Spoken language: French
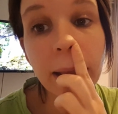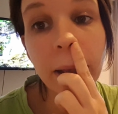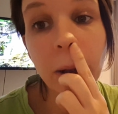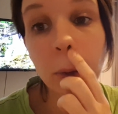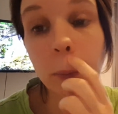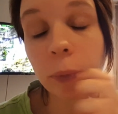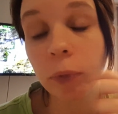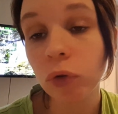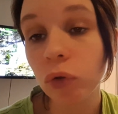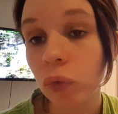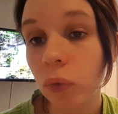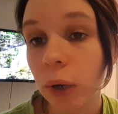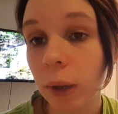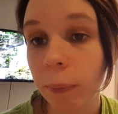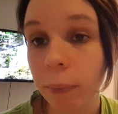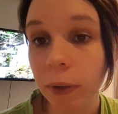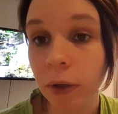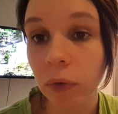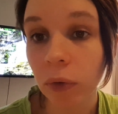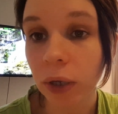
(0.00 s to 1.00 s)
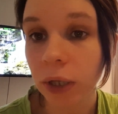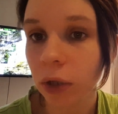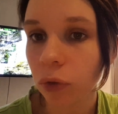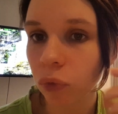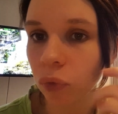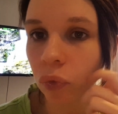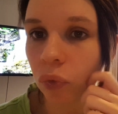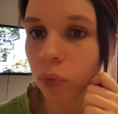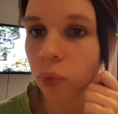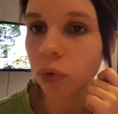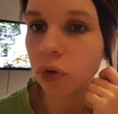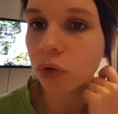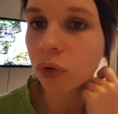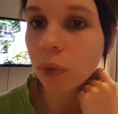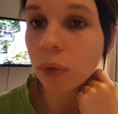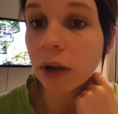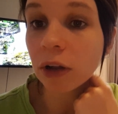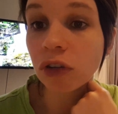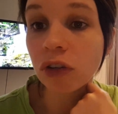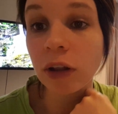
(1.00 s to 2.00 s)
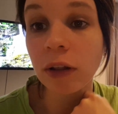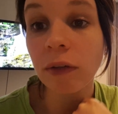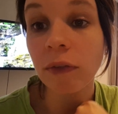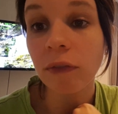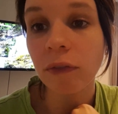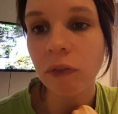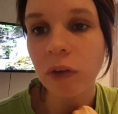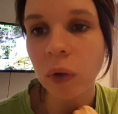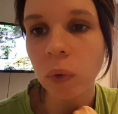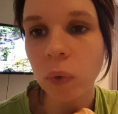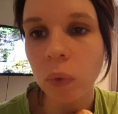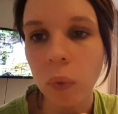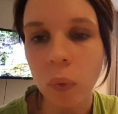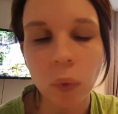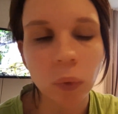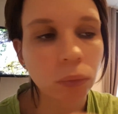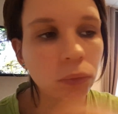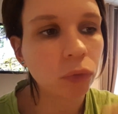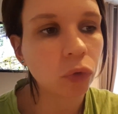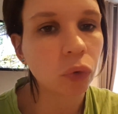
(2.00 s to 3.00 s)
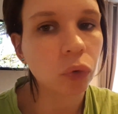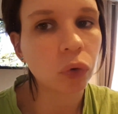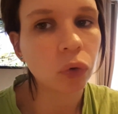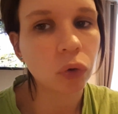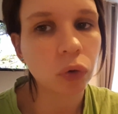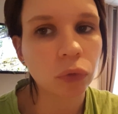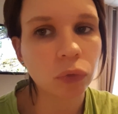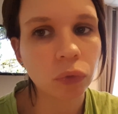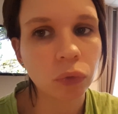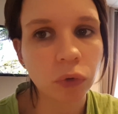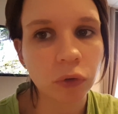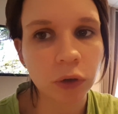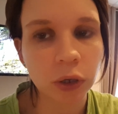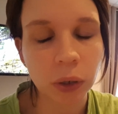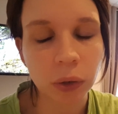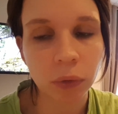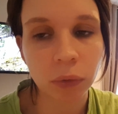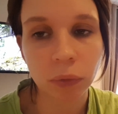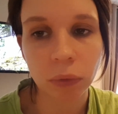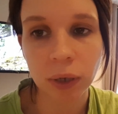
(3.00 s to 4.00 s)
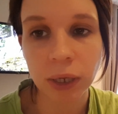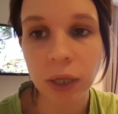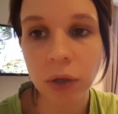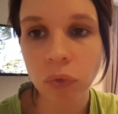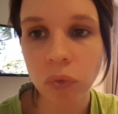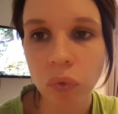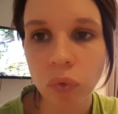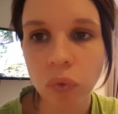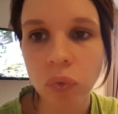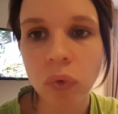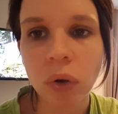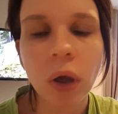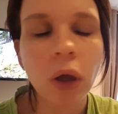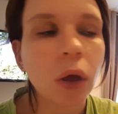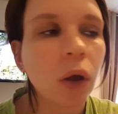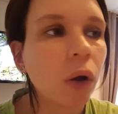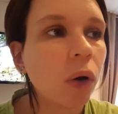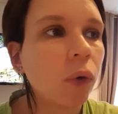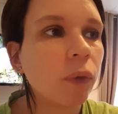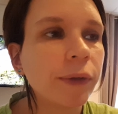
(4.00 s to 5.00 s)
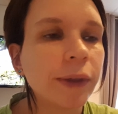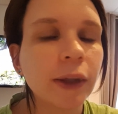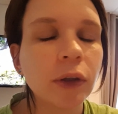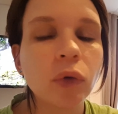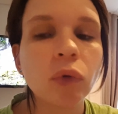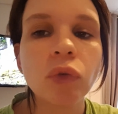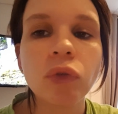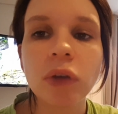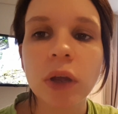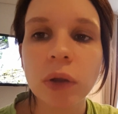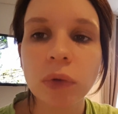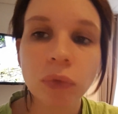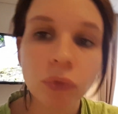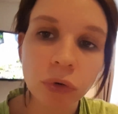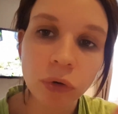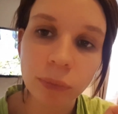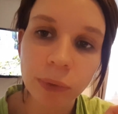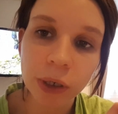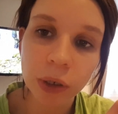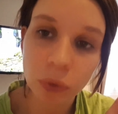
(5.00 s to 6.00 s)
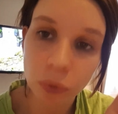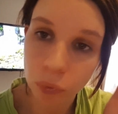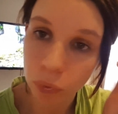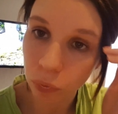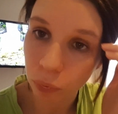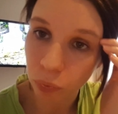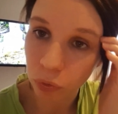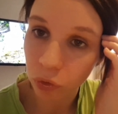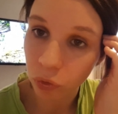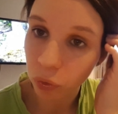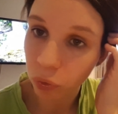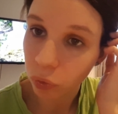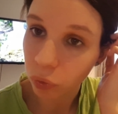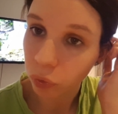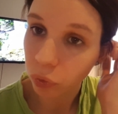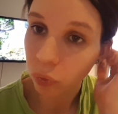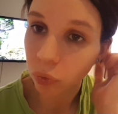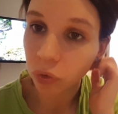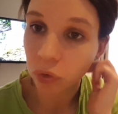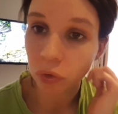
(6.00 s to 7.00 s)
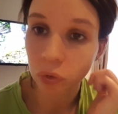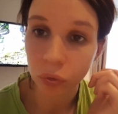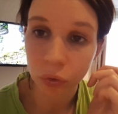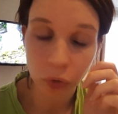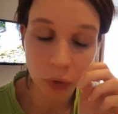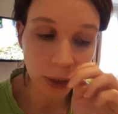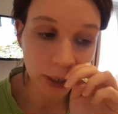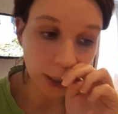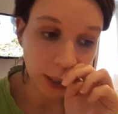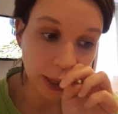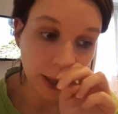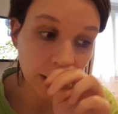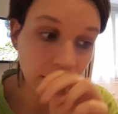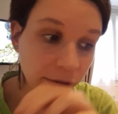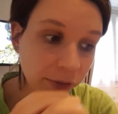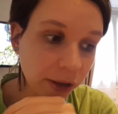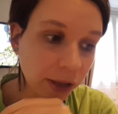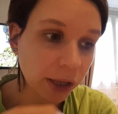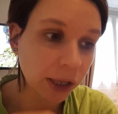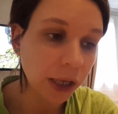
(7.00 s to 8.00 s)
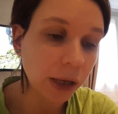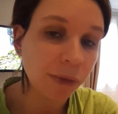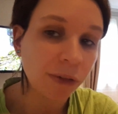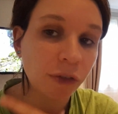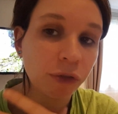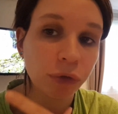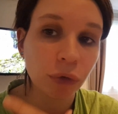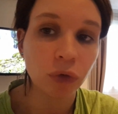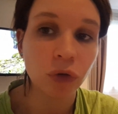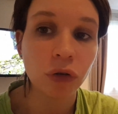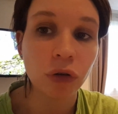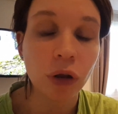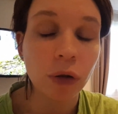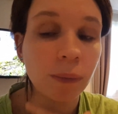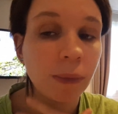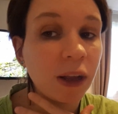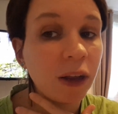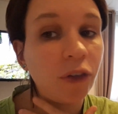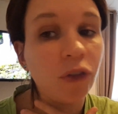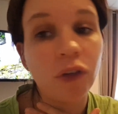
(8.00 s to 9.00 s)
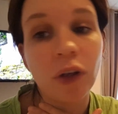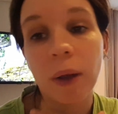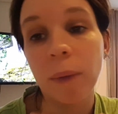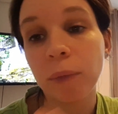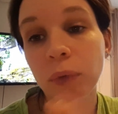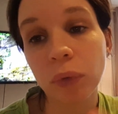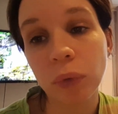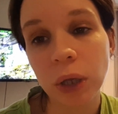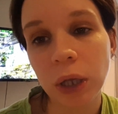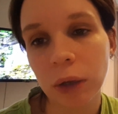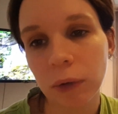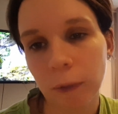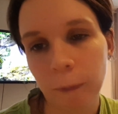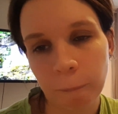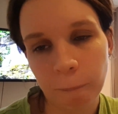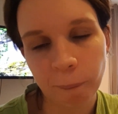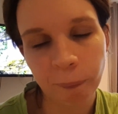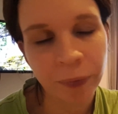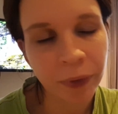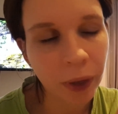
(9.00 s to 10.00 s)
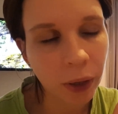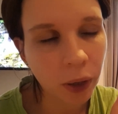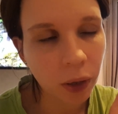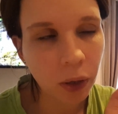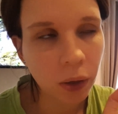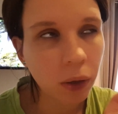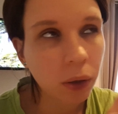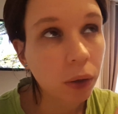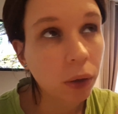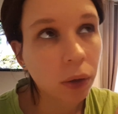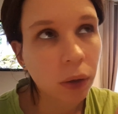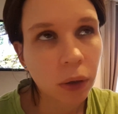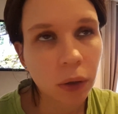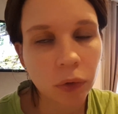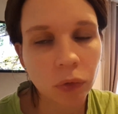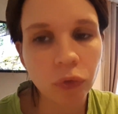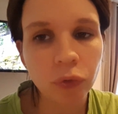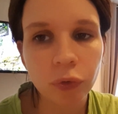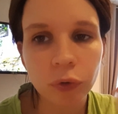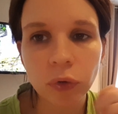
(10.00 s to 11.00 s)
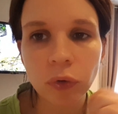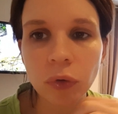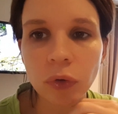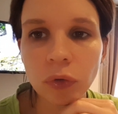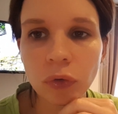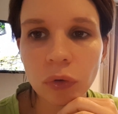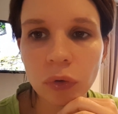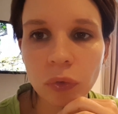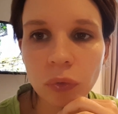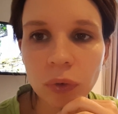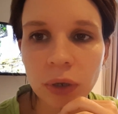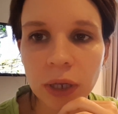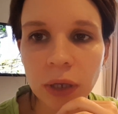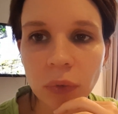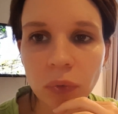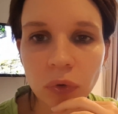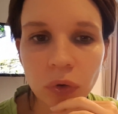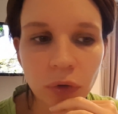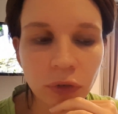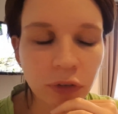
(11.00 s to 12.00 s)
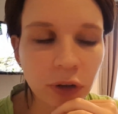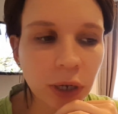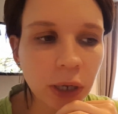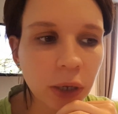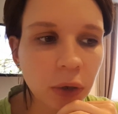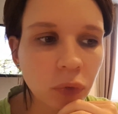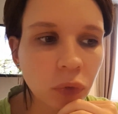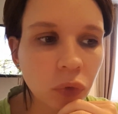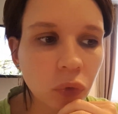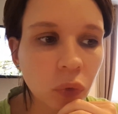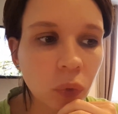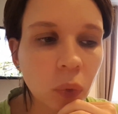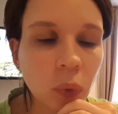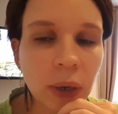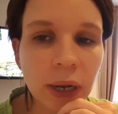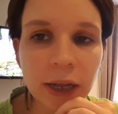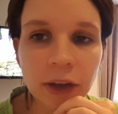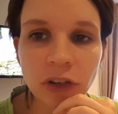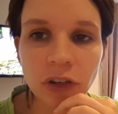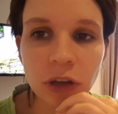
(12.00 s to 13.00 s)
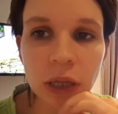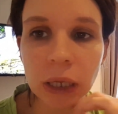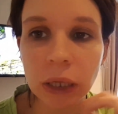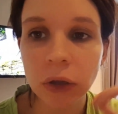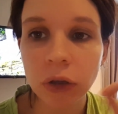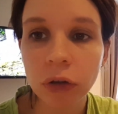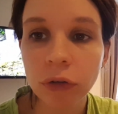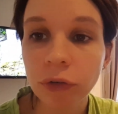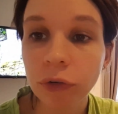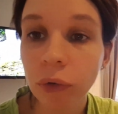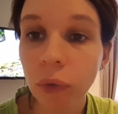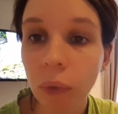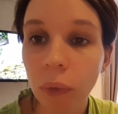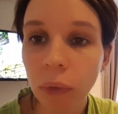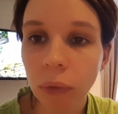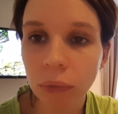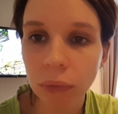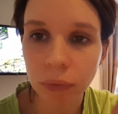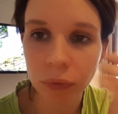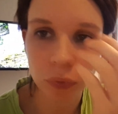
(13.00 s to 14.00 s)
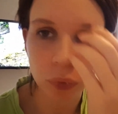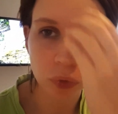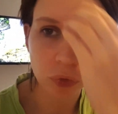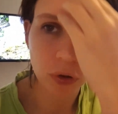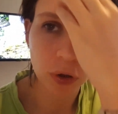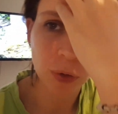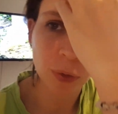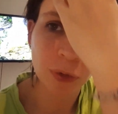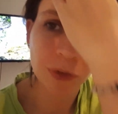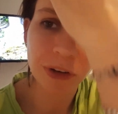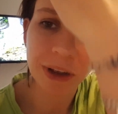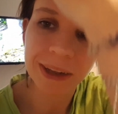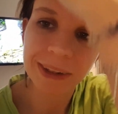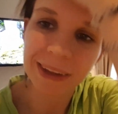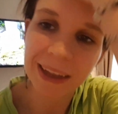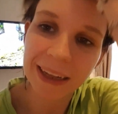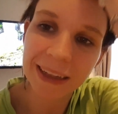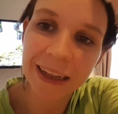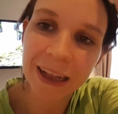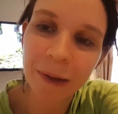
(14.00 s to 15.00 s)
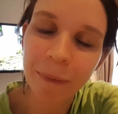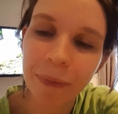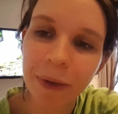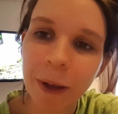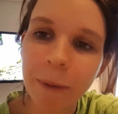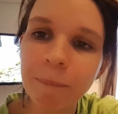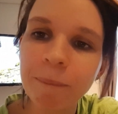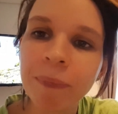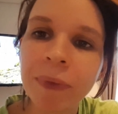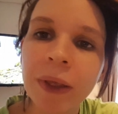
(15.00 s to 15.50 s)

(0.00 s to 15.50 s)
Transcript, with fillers: Et en plus, on la paye rien du tout puisqu'on l'achète 20 euros. Donc autant vous dire rien du tout. On a trouvé un nouveau micro-ondes puisque le nôtre dans la caravane, il fonctionne mais il fait un bruit... Euh, du feu de Dieu. Donc il nous en fallait un autre. On l'a acheté 9 euros. Donc ça nous va très très bien.